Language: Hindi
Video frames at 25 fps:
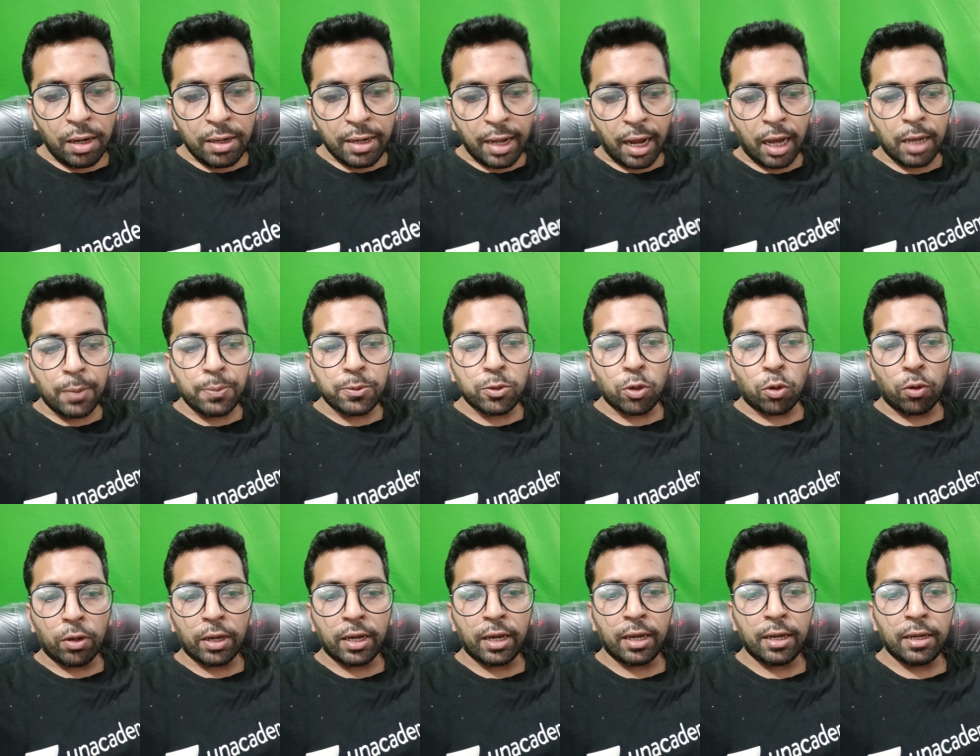टाइप्स
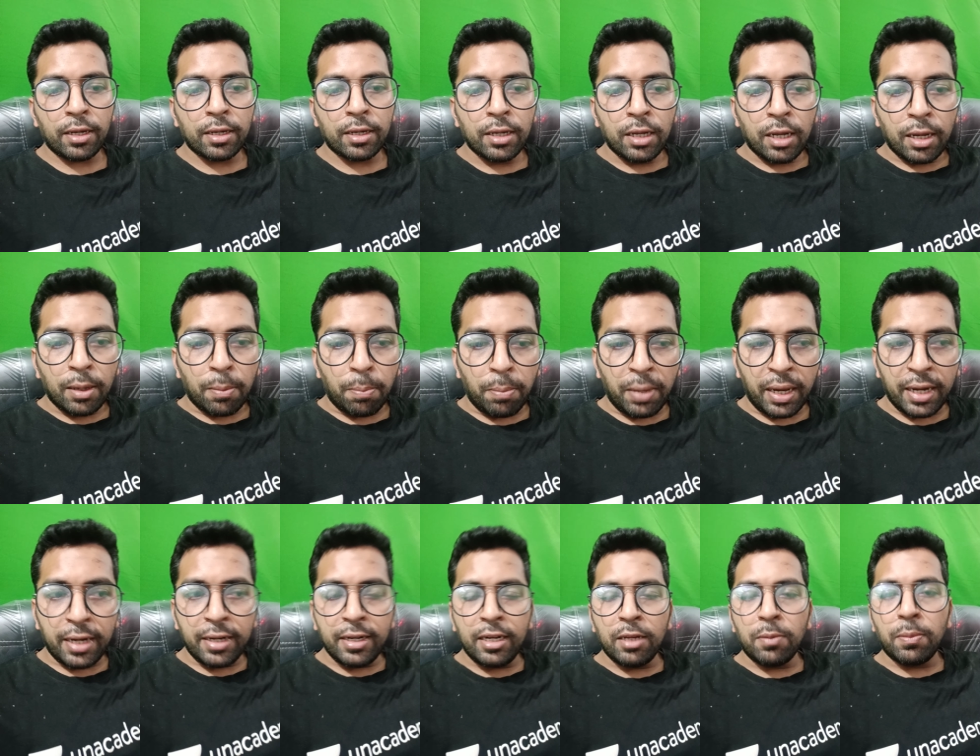हो गए
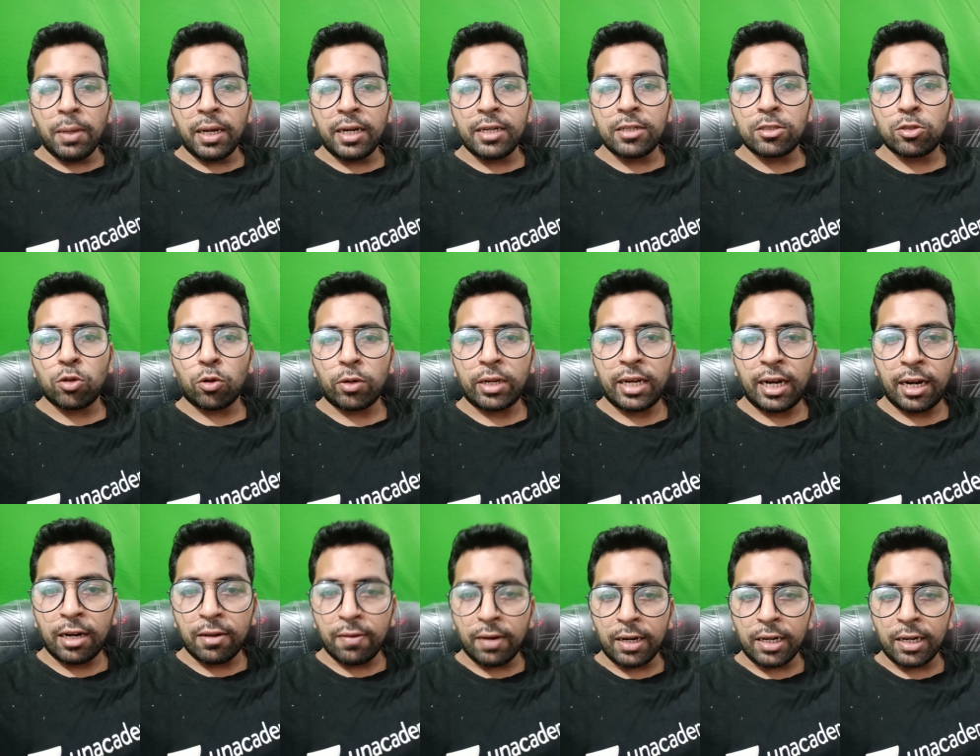मेरिट डिमेरिट्स हो गए
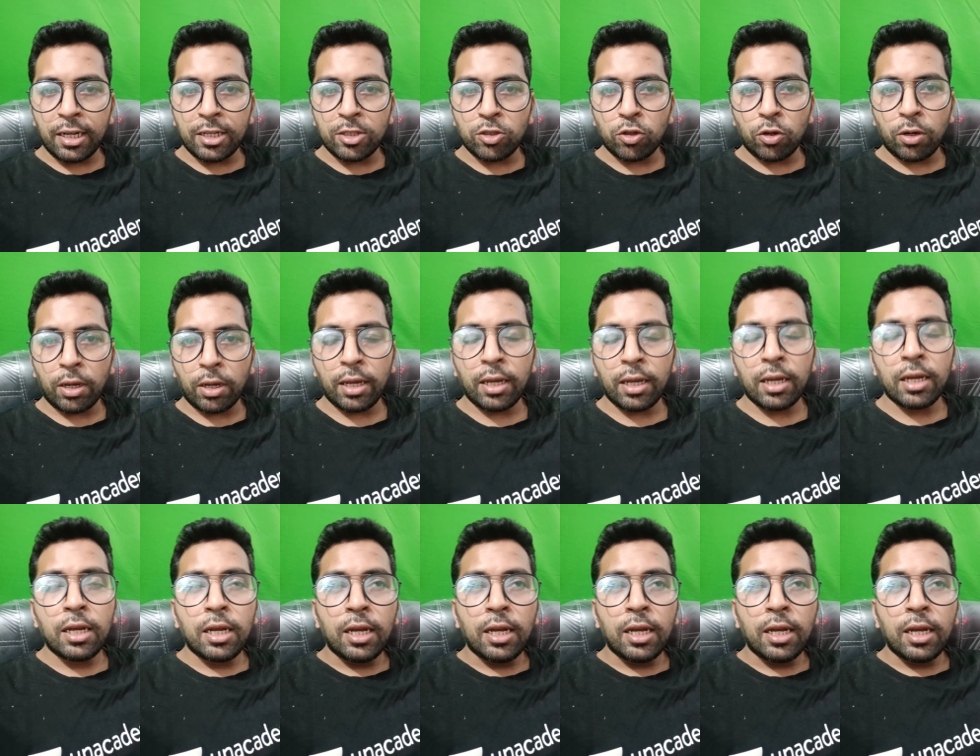एडवांटेज हो गए